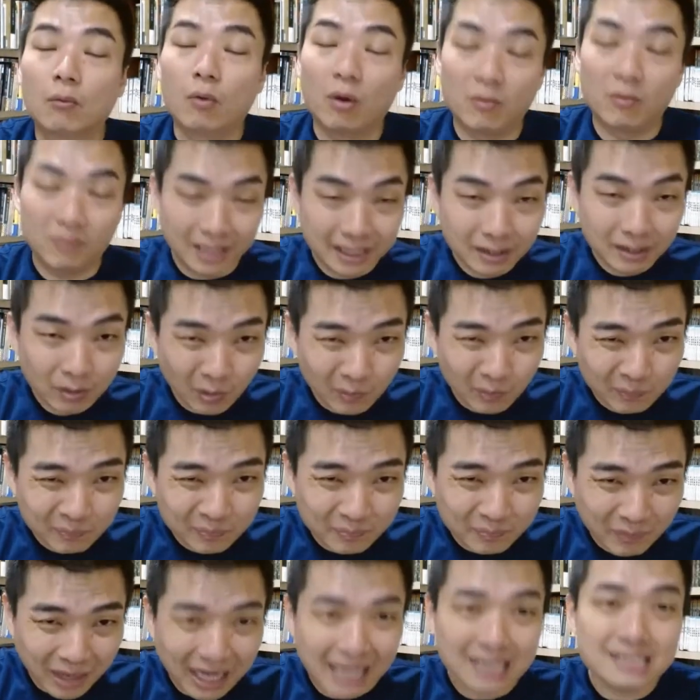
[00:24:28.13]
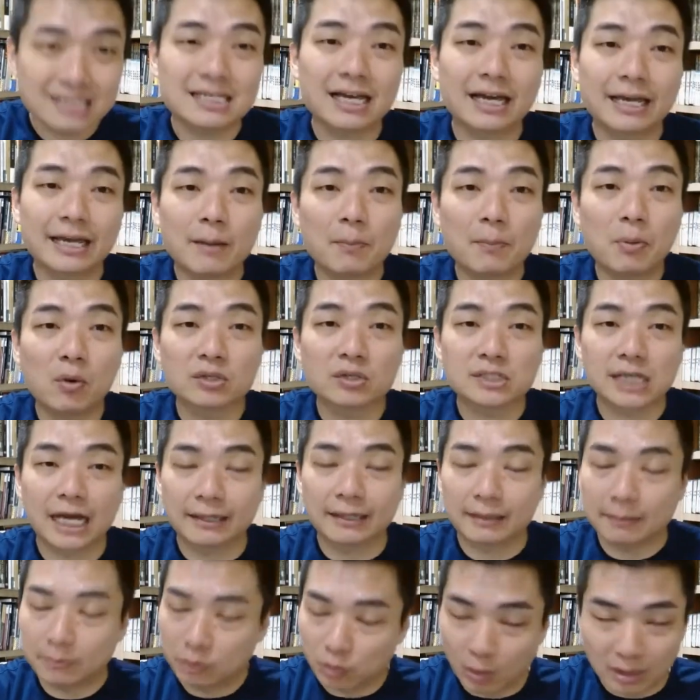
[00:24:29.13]
我们马来西亚要破
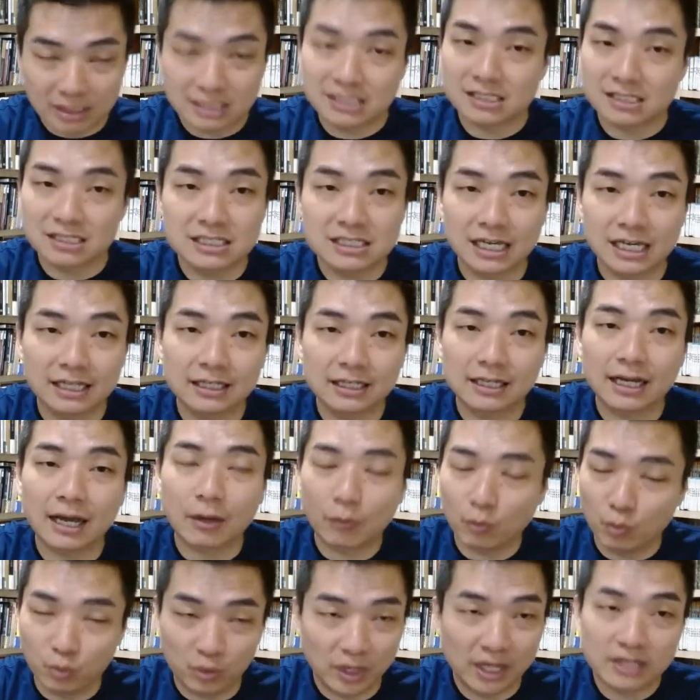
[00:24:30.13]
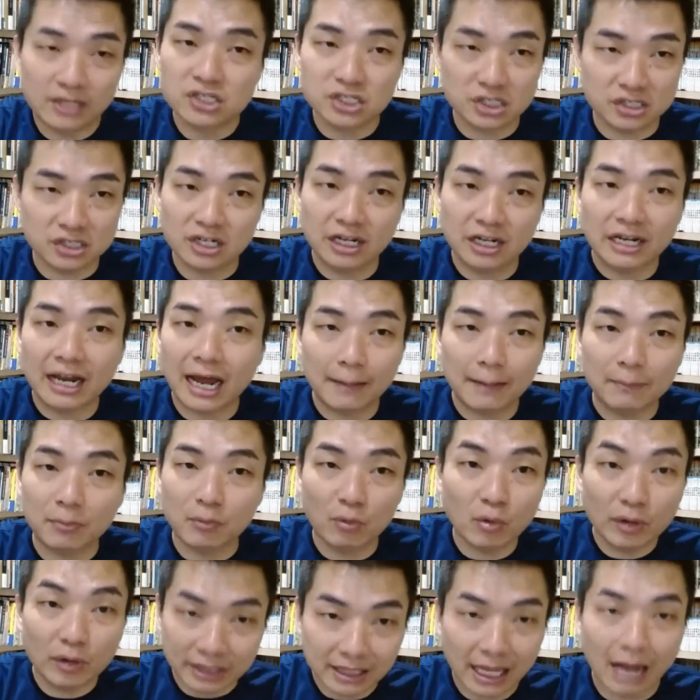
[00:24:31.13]
产，短时间应该五年十年还
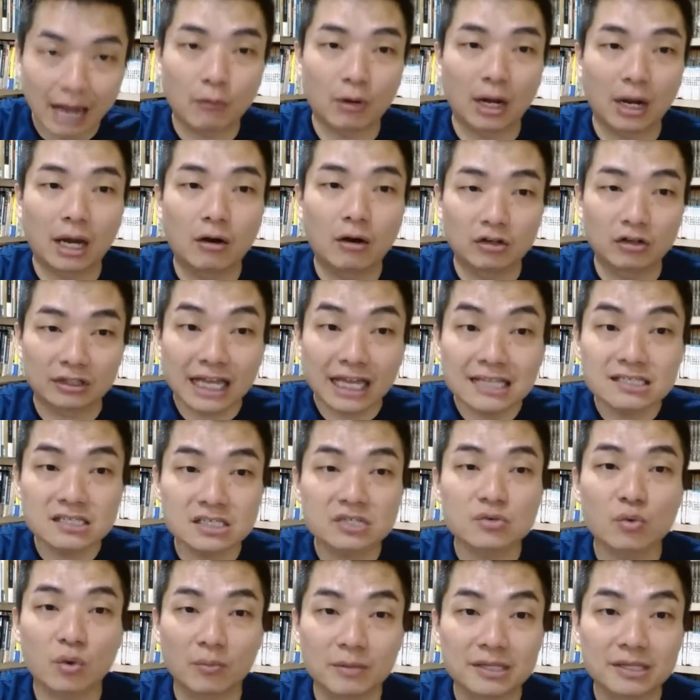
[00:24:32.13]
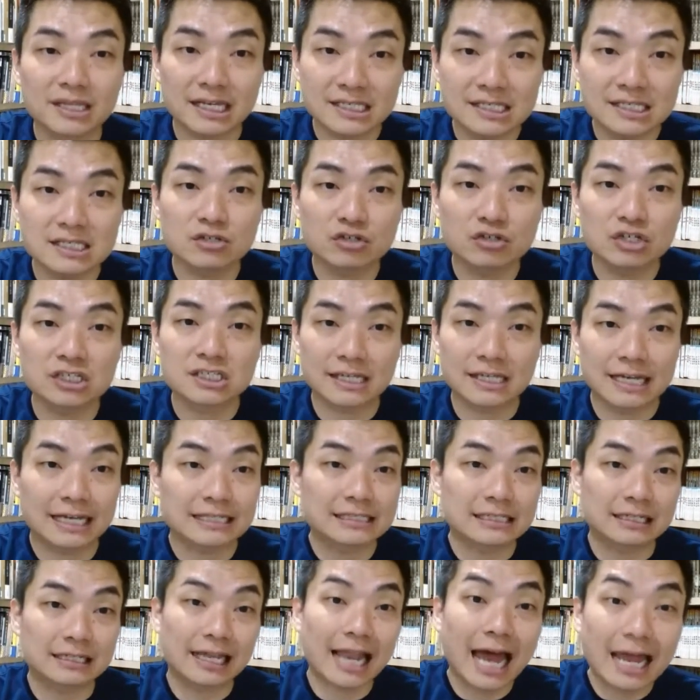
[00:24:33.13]
不会到了哦。但是我们再继续这
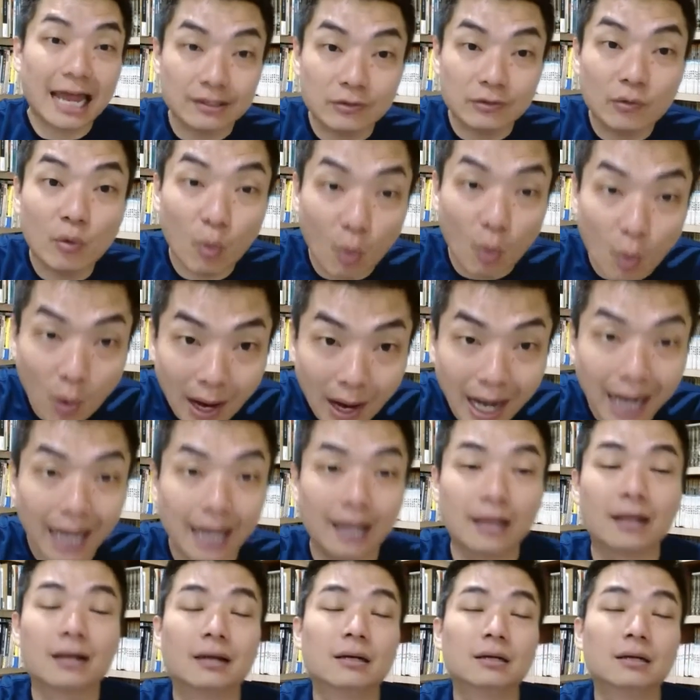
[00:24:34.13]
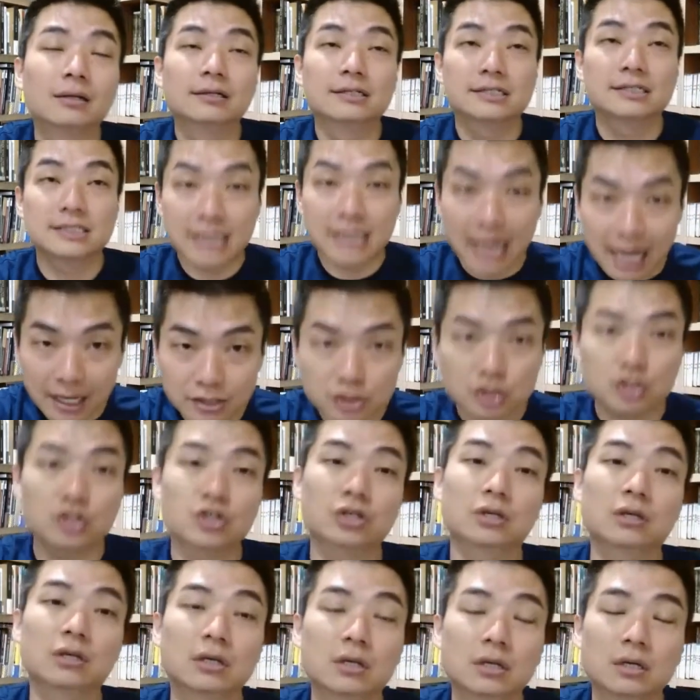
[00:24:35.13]
样子滥花。下
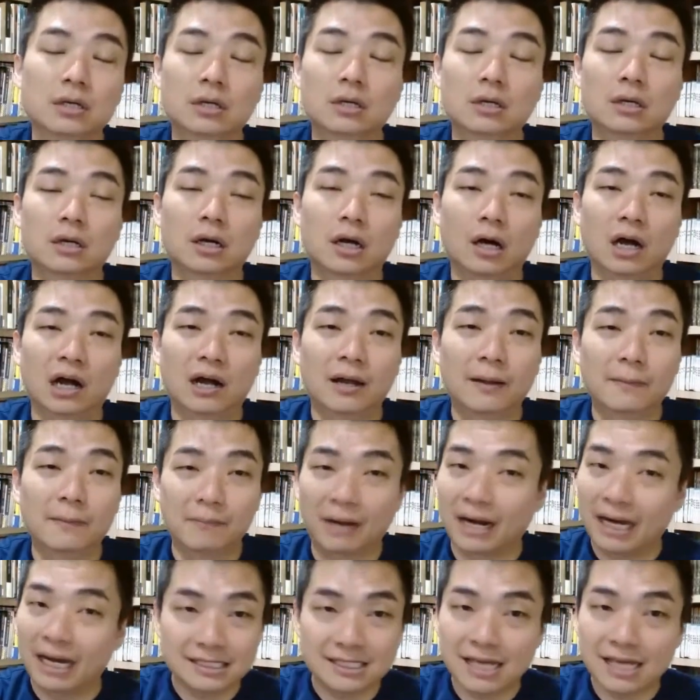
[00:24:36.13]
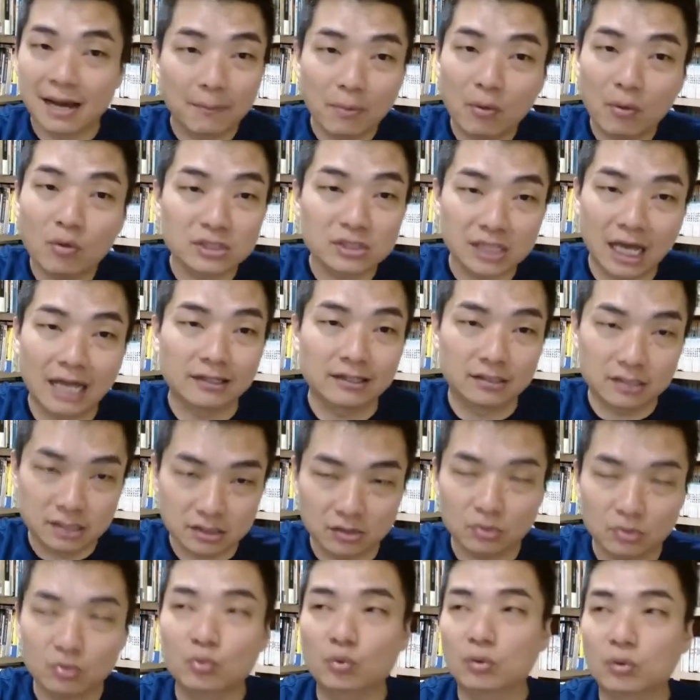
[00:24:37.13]
去，啊，马来西亚破产
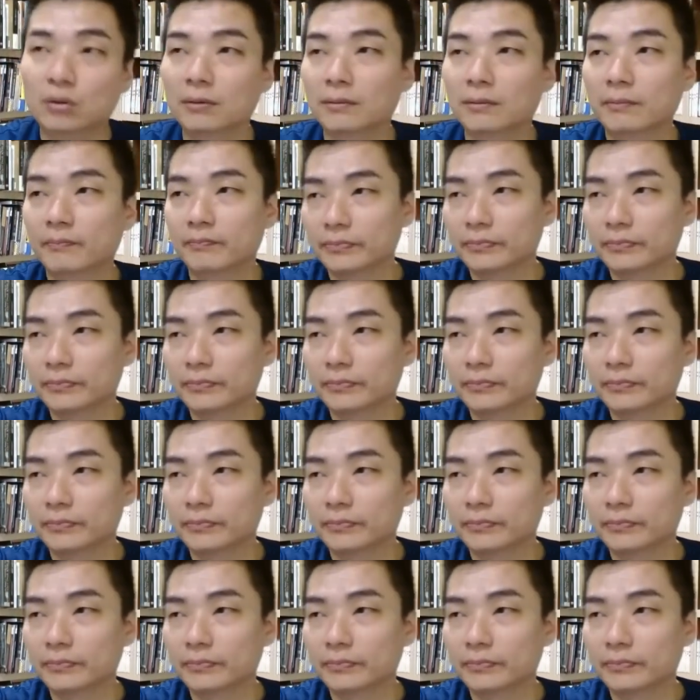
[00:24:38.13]
之路，